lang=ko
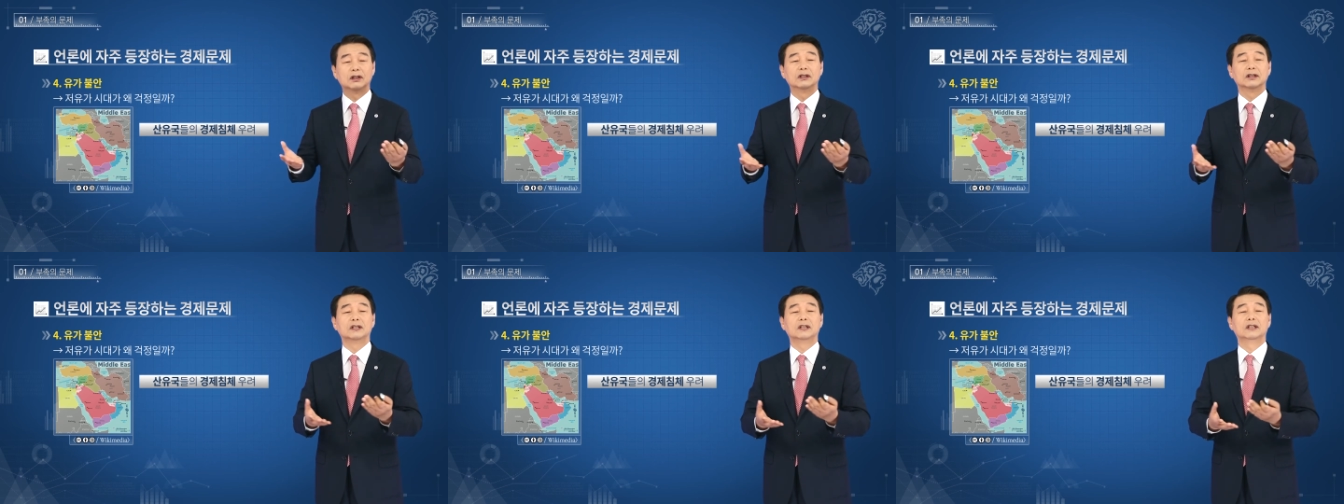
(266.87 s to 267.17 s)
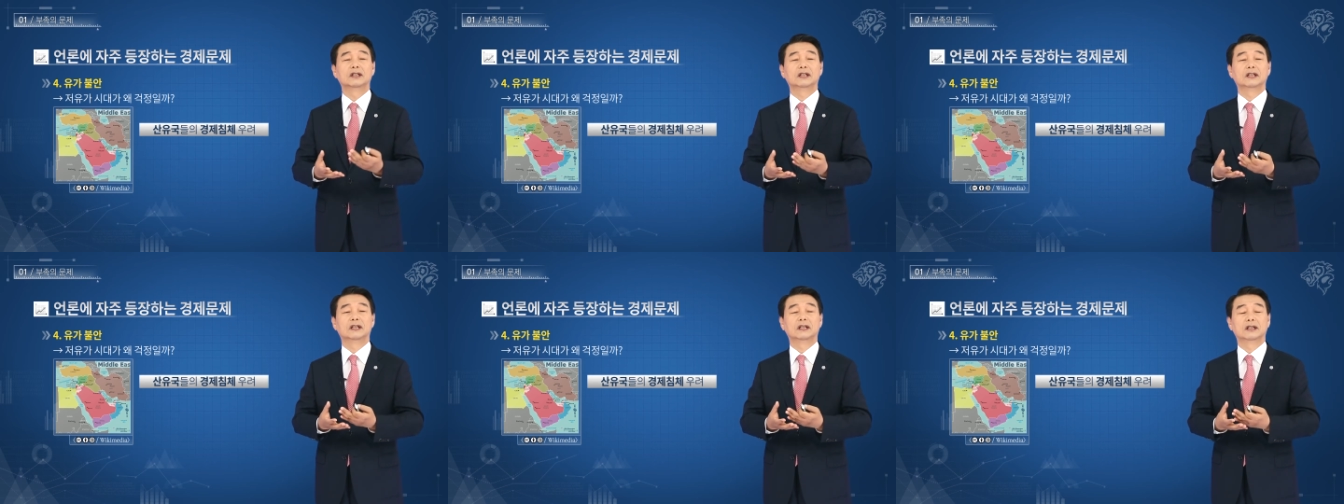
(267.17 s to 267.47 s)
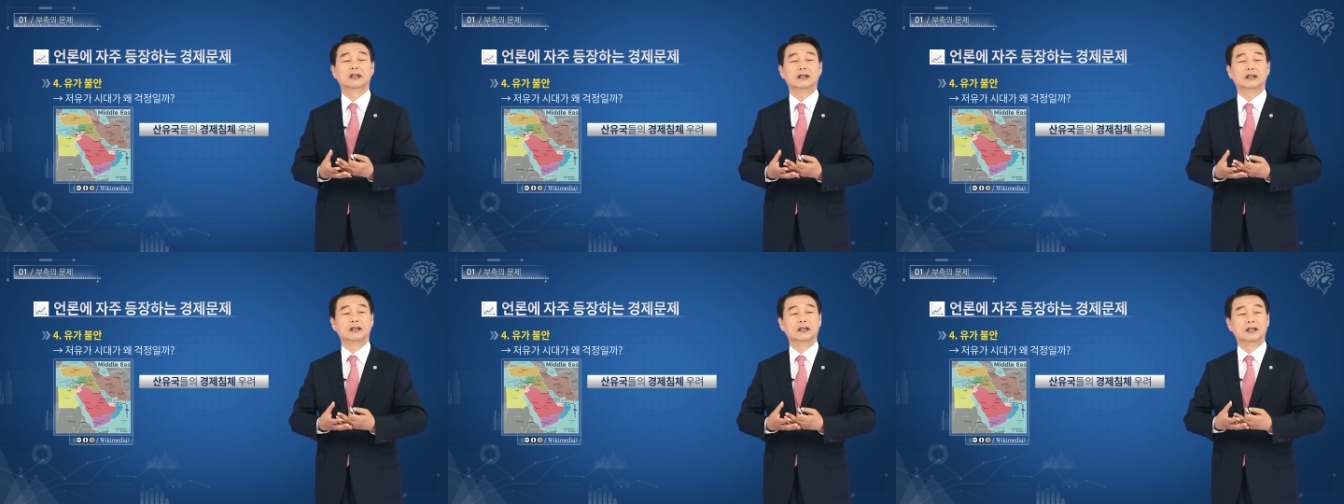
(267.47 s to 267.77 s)

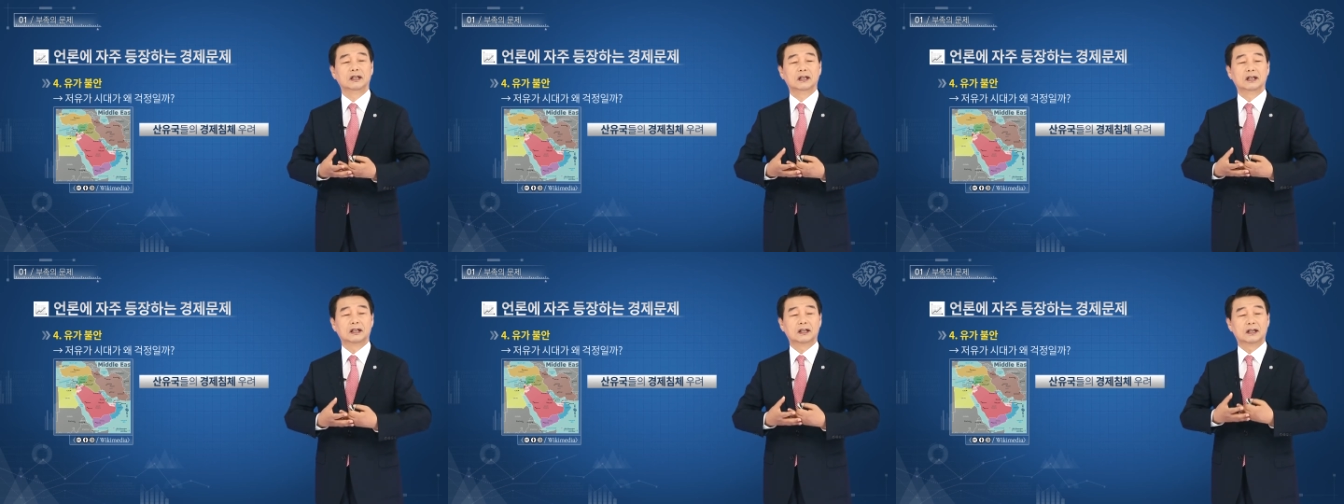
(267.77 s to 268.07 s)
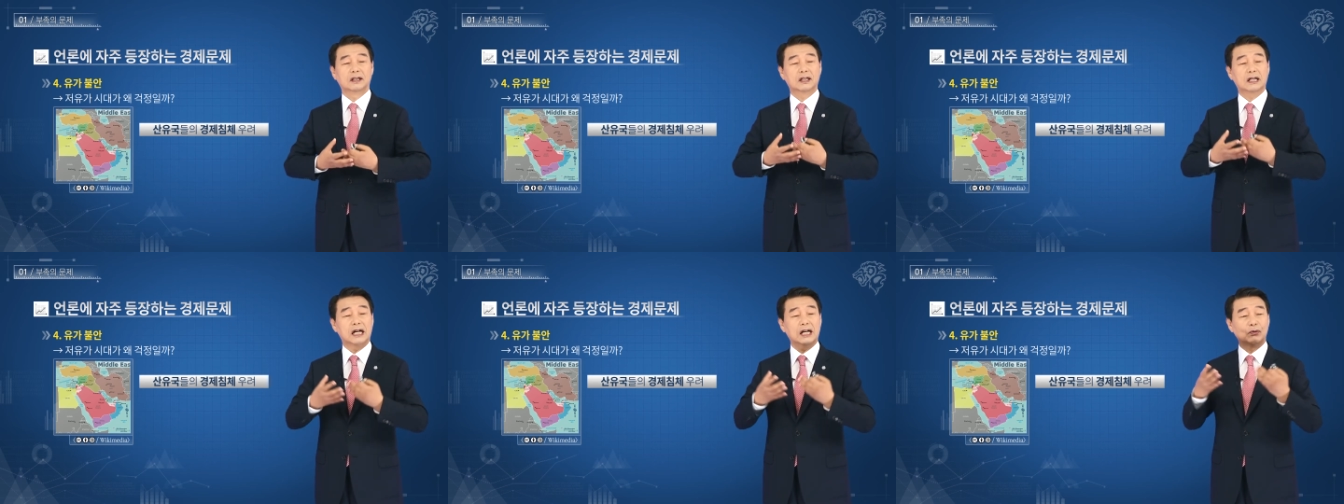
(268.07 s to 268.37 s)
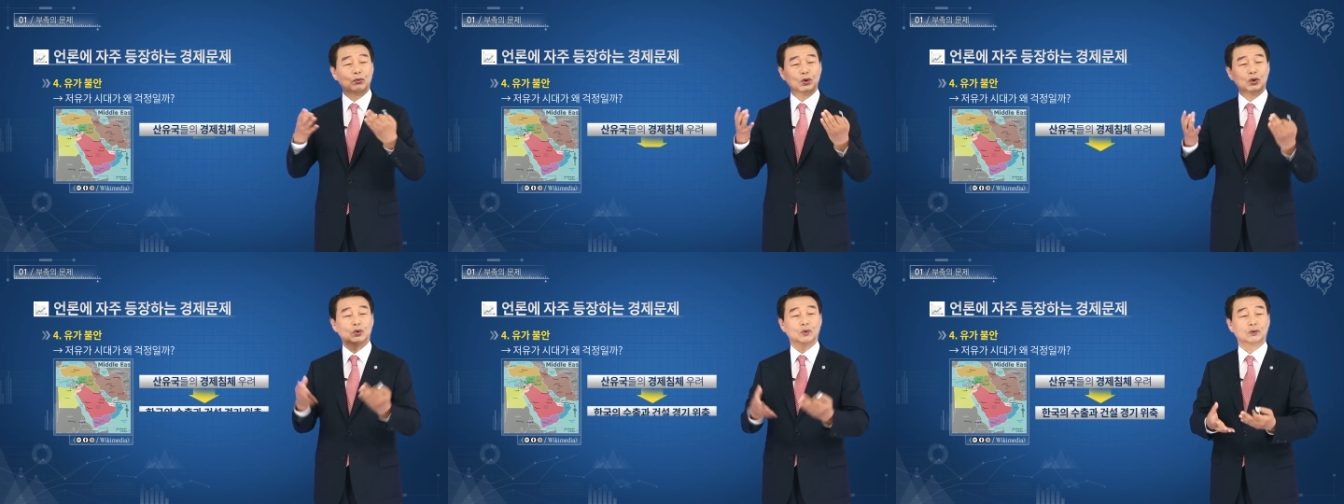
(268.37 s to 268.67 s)
경기가
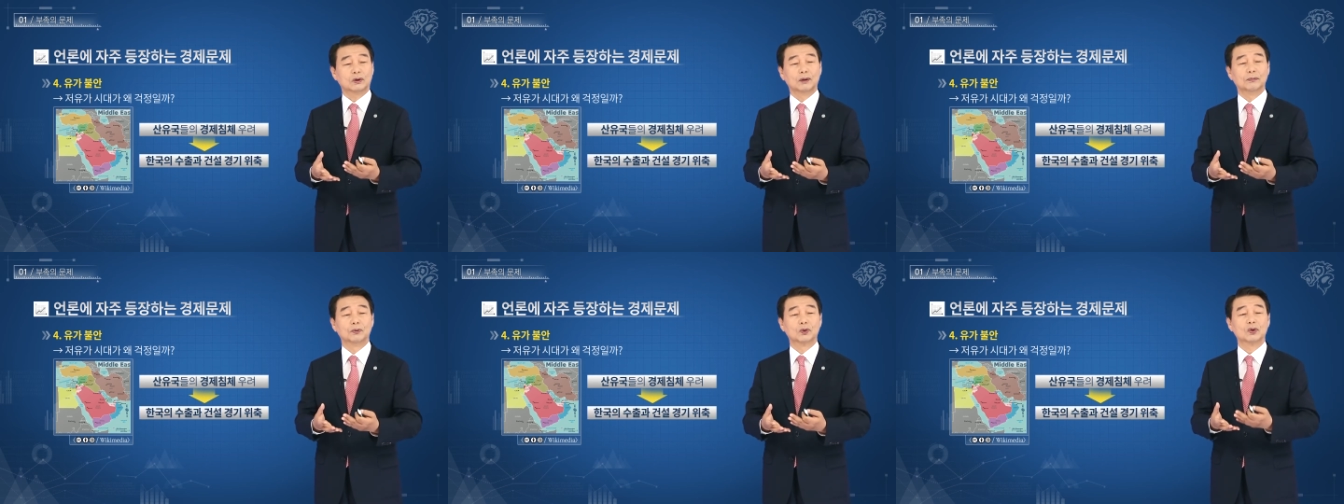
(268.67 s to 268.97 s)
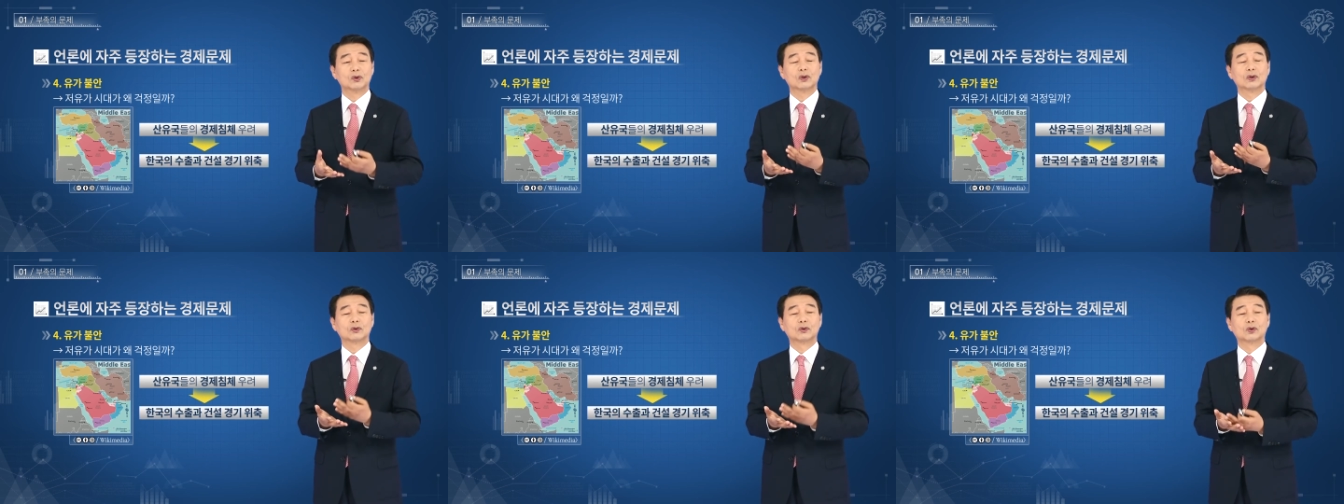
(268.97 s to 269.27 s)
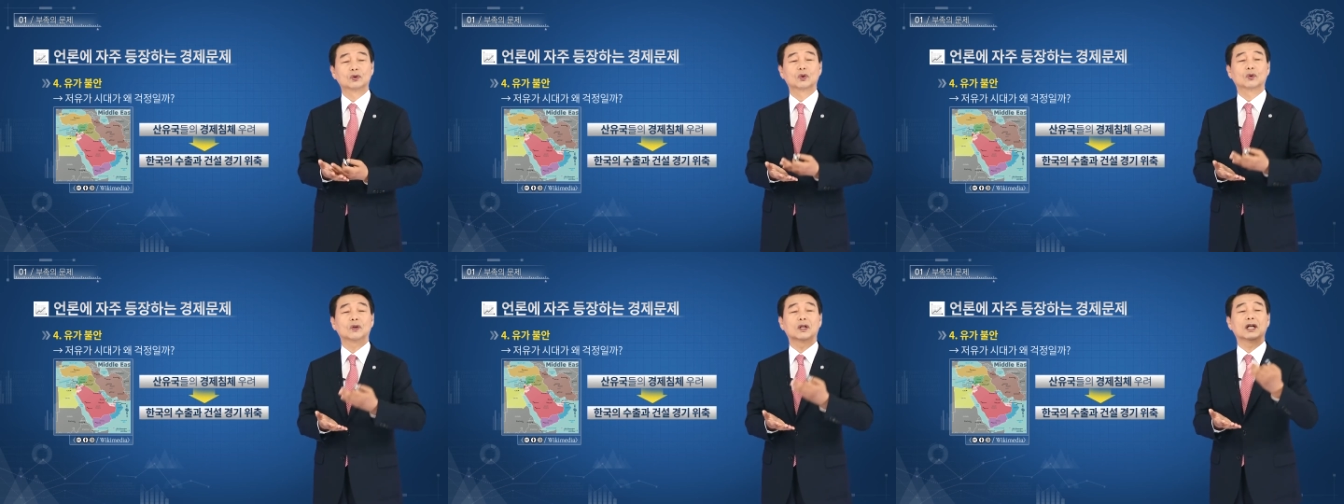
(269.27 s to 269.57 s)
위축됨으로써
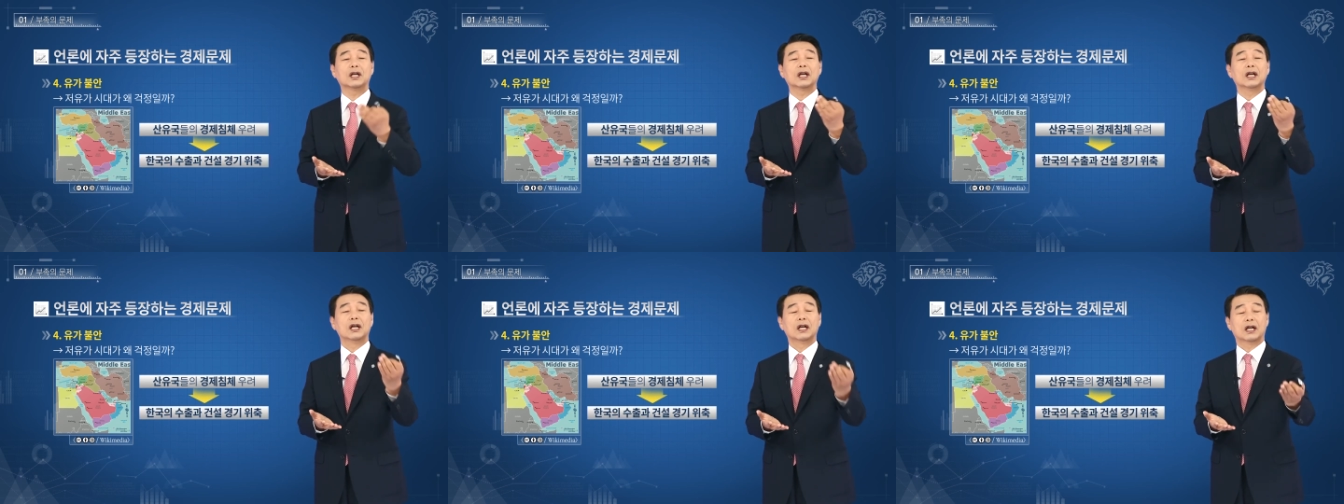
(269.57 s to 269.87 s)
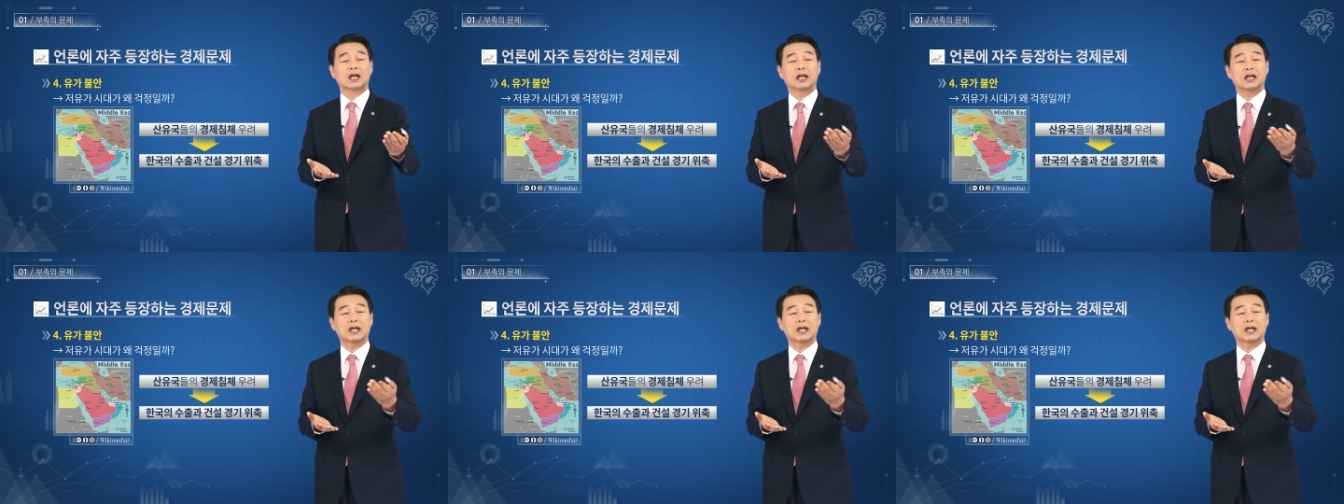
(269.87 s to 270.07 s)
그쪽에